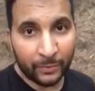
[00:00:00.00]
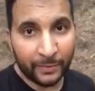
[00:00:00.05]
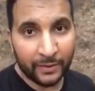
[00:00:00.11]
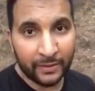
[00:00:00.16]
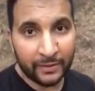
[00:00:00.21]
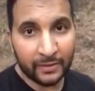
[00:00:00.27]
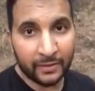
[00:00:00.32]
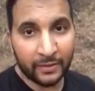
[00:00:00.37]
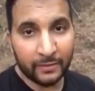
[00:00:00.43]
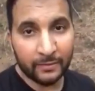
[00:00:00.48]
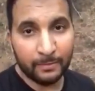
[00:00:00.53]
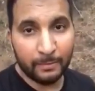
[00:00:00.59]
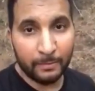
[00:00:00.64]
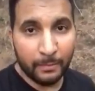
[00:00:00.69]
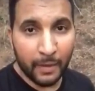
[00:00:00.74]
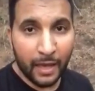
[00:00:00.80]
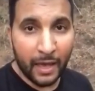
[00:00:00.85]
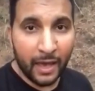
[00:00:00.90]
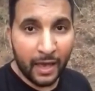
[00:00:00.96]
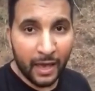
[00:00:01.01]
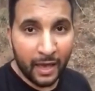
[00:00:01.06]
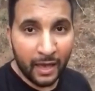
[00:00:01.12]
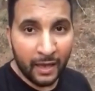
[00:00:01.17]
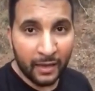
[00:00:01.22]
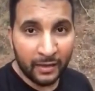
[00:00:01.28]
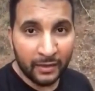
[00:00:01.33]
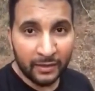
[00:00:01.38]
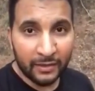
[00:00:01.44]
seine Meinung und sein
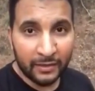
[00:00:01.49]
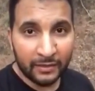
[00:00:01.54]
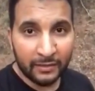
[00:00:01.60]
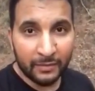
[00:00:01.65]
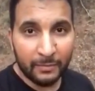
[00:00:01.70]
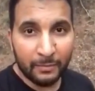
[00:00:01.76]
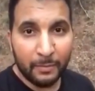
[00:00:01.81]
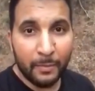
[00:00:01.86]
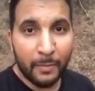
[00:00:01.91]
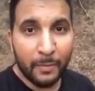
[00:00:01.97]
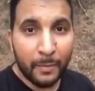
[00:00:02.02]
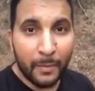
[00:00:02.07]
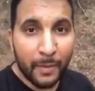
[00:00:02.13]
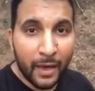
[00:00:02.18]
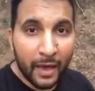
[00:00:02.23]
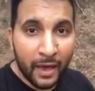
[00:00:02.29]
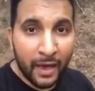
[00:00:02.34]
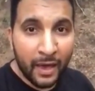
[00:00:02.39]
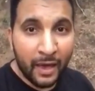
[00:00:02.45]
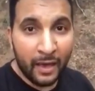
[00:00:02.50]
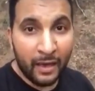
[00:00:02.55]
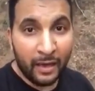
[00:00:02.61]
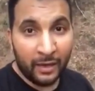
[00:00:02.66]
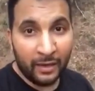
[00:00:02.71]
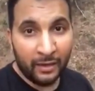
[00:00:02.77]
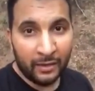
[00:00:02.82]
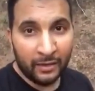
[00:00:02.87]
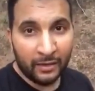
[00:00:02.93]
Verhalten geht
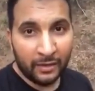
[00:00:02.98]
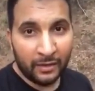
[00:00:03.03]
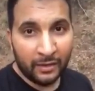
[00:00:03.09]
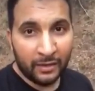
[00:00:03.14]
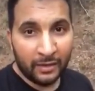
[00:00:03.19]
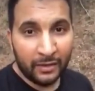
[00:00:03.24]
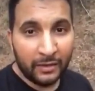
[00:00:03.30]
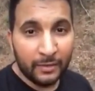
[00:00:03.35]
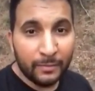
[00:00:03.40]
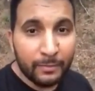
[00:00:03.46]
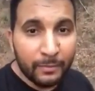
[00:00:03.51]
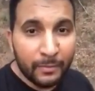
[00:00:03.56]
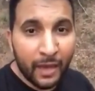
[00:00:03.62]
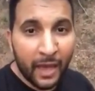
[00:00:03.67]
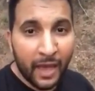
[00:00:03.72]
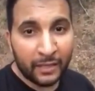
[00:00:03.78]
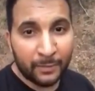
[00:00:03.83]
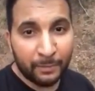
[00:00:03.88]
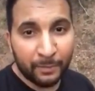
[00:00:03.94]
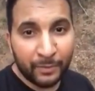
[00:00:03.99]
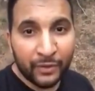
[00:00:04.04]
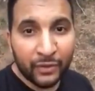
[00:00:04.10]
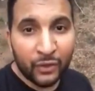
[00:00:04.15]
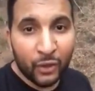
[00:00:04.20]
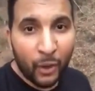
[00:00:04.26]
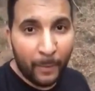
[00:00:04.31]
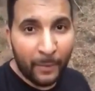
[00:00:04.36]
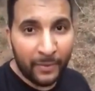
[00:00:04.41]
gar nicht? Schreibt es mal in die
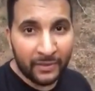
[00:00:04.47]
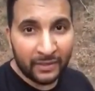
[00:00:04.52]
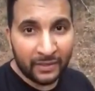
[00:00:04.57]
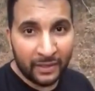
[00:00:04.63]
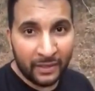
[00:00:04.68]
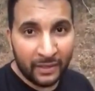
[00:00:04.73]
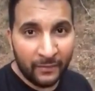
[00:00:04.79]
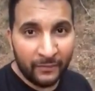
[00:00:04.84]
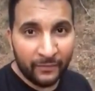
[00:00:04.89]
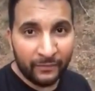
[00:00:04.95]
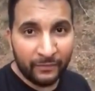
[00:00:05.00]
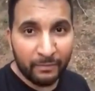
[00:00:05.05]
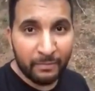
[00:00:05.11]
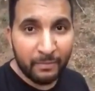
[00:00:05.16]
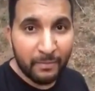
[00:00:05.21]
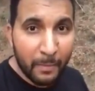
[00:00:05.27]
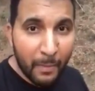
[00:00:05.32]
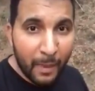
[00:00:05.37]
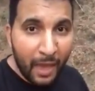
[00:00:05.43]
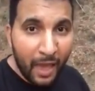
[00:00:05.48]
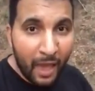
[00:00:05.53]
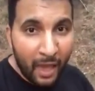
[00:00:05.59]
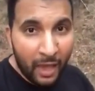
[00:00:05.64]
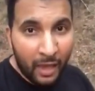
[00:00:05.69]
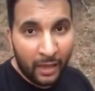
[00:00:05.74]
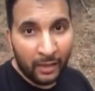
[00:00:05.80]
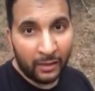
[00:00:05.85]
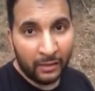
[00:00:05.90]
Kommentare was ihr
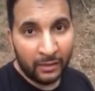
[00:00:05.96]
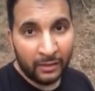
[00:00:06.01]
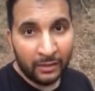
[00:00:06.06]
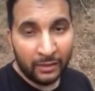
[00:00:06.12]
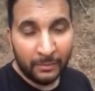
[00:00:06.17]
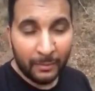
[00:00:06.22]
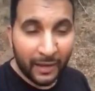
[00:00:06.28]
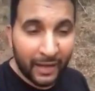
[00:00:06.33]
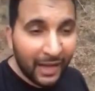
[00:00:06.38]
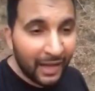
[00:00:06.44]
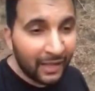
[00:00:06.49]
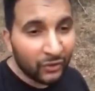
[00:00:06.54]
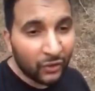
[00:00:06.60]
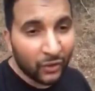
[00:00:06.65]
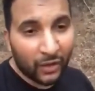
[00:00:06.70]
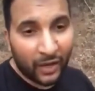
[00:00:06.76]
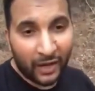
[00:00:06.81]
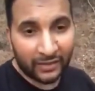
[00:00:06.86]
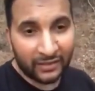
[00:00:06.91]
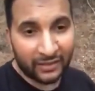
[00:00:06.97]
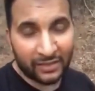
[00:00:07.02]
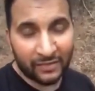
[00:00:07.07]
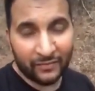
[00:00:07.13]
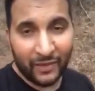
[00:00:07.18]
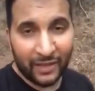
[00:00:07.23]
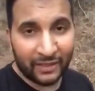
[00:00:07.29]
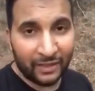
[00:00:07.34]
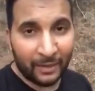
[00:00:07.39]
darüber haltet. Auf jeden Fall ein sehr
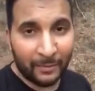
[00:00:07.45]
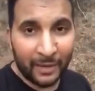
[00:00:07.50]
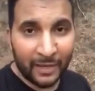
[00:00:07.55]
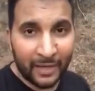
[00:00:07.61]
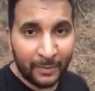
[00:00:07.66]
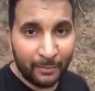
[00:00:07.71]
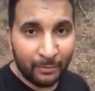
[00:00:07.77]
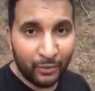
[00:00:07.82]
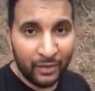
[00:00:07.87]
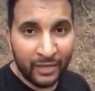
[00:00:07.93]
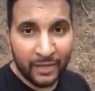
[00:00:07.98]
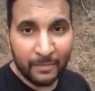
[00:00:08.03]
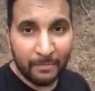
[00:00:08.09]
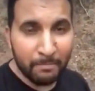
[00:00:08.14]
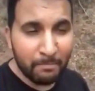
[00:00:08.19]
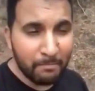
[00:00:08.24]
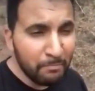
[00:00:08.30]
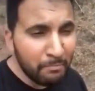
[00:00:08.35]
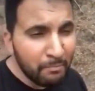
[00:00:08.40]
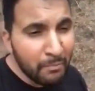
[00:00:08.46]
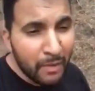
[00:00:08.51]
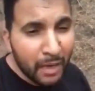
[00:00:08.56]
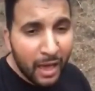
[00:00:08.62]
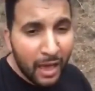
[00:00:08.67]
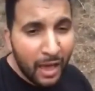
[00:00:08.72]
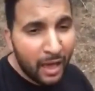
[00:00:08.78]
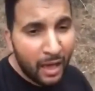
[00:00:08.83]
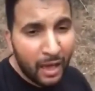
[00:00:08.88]
unterhaltsames und viral
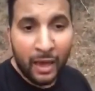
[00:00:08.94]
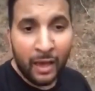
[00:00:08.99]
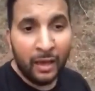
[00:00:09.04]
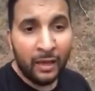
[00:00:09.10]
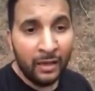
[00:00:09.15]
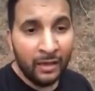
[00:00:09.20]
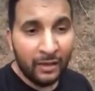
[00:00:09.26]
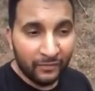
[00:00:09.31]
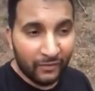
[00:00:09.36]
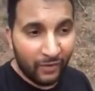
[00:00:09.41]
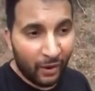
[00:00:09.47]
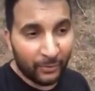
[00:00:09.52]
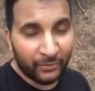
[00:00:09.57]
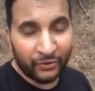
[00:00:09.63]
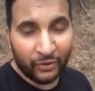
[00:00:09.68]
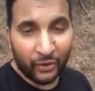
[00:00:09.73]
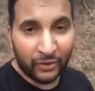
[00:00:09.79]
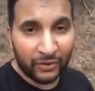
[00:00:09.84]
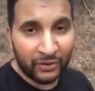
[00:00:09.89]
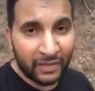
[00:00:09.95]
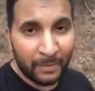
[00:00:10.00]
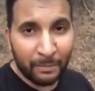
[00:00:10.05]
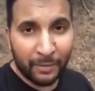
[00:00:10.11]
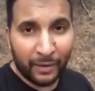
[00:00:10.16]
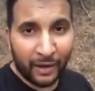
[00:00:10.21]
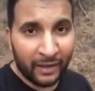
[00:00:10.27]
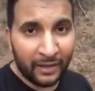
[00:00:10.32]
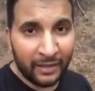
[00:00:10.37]
gegangenes Video, was er
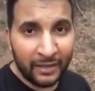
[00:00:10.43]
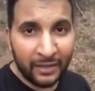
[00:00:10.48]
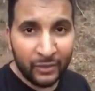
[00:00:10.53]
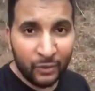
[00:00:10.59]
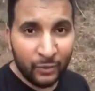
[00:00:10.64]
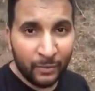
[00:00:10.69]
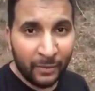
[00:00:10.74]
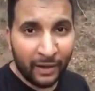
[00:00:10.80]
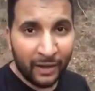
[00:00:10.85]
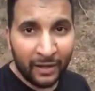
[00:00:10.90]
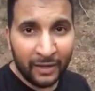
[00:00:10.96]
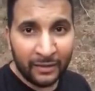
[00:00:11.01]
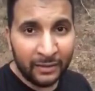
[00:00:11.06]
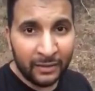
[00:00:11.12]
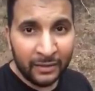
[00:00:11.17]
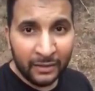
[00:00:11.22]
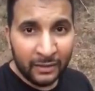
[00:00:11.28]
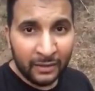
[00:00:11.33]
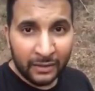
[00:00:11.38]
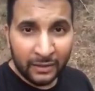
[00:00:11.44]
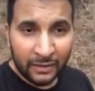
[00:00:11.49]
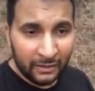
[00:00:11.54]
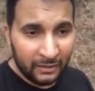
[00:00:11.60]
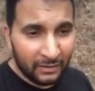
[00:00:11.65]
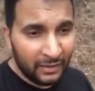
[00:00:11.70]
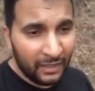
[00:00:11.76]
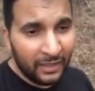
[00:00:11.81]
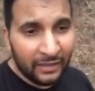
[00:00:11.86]
dort gepostet hat
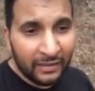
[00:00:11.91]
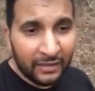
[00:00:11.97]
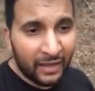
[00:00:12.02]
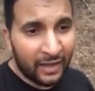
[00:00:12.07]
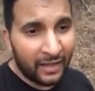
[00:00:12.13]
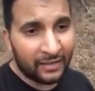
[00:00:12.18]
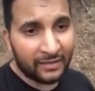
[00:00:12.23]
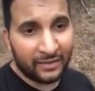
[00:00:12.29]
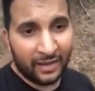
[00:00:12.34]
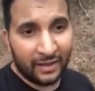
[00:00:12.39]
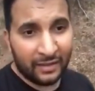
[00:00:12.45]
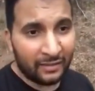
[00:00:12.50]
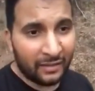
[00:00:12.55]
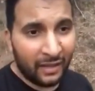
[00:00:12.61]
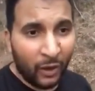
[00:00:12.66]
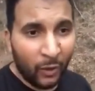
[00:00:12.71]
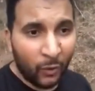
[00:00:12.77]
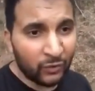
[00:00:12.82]
und mal wieder